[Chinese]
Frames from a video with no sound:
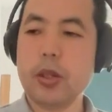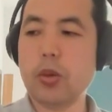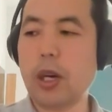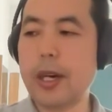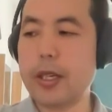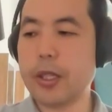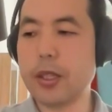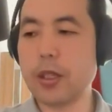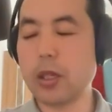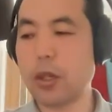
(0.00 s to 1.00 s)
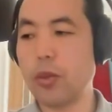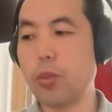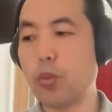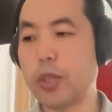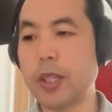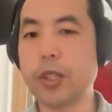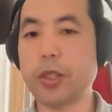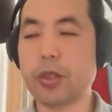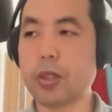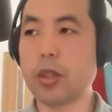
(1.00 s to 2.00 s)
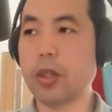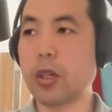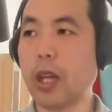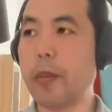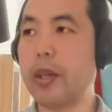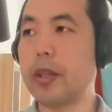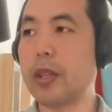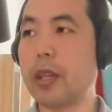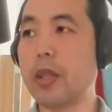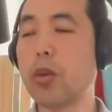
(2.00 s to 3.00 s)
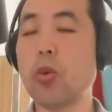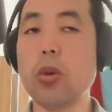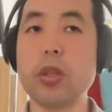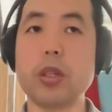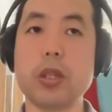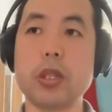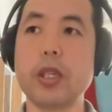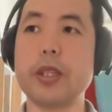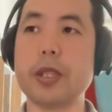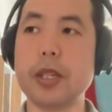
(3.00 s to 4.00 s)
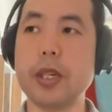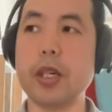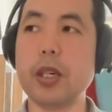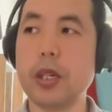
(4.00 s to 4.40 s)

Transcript: 主要还是与目前的形势和他们获得的这些。